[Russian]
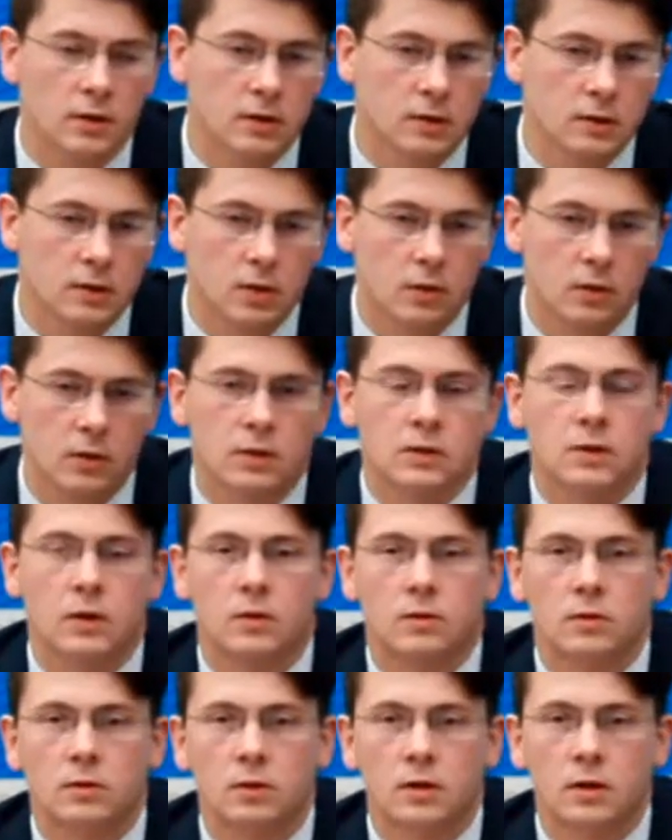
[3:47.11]
ни с какой
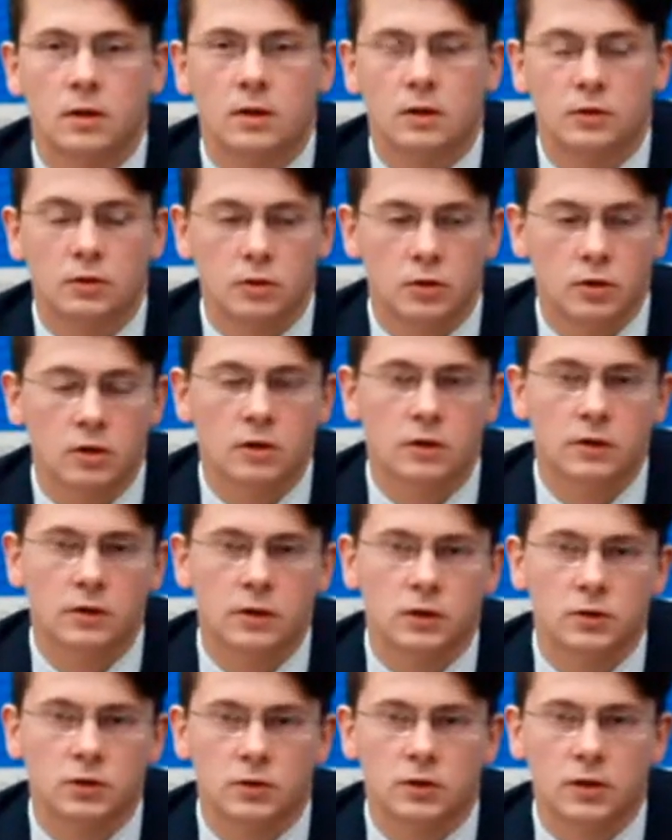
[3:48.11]
сторон. Это исключительно
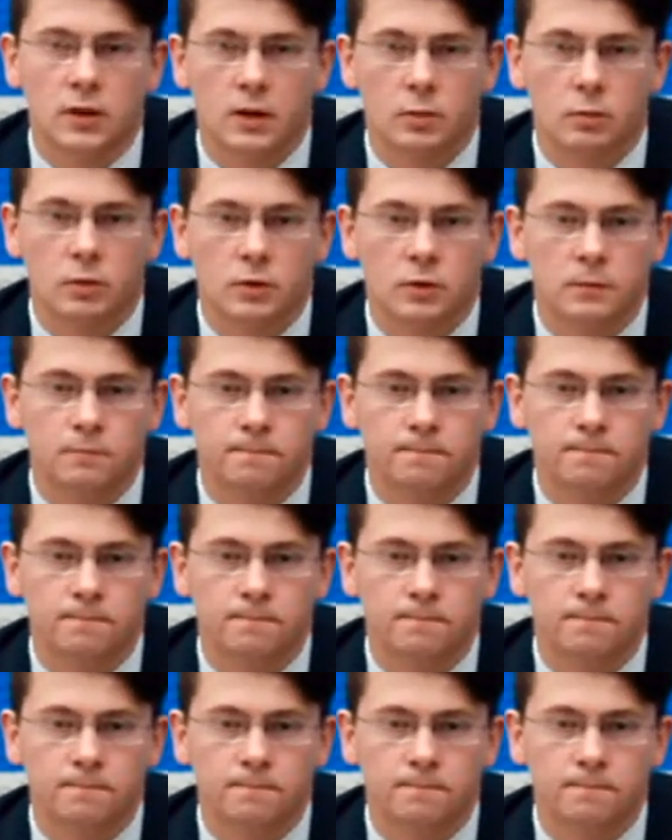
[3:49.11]
волонтерская работа.